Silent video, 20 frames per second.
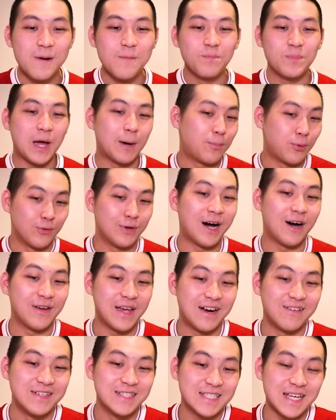那葡萄
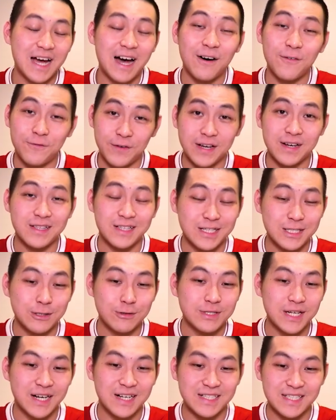牙人在安菲尔德
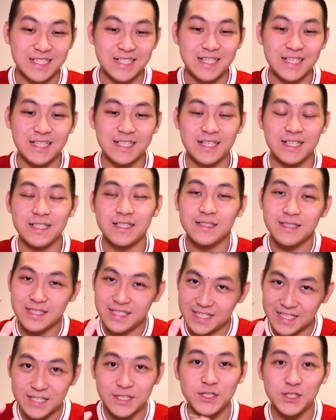球场的经历呢，
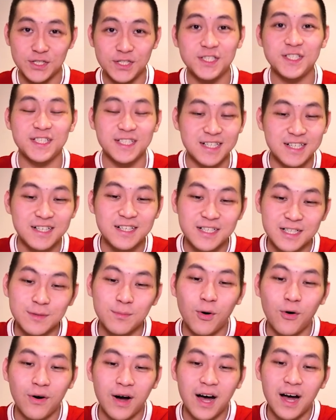简直是一个噩
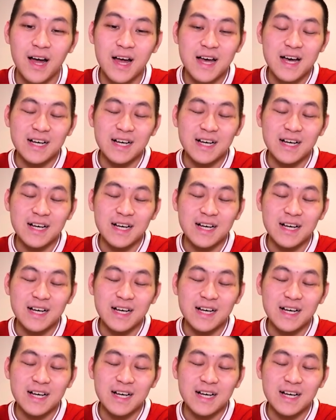梦啊！